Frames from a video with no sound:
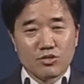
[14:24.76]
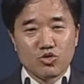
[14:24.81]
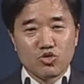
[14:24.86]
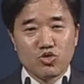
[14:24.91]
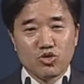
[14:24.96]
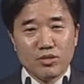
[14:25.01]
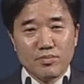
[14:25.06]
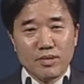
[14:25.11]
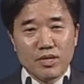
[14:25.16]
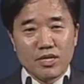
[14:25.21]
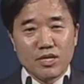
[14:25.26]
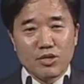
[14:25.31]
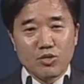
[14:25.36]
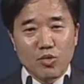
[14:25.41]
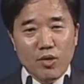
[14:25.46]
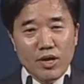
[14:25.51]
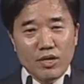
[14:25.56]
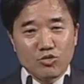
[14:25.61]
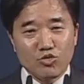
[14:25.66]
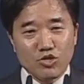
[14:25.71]
주님이
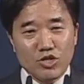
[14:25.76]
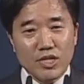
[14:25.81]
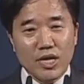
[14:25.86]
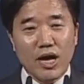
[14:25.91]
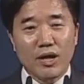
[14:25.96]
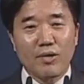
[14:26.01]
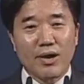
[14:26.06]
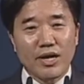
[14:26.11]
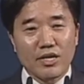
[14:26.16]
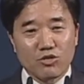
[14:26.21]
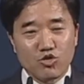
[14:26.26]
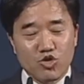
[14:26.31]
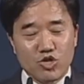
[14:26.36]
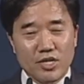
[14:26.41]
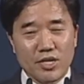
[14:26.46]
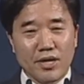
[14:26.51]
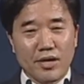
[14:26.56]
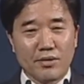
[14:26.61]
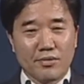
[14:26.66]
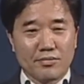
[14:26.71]
기도해 주실까요? 안 해
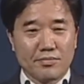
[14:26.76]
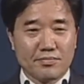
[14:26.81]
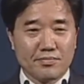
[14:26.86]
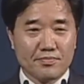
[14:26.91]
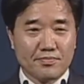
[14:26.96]
주실까요?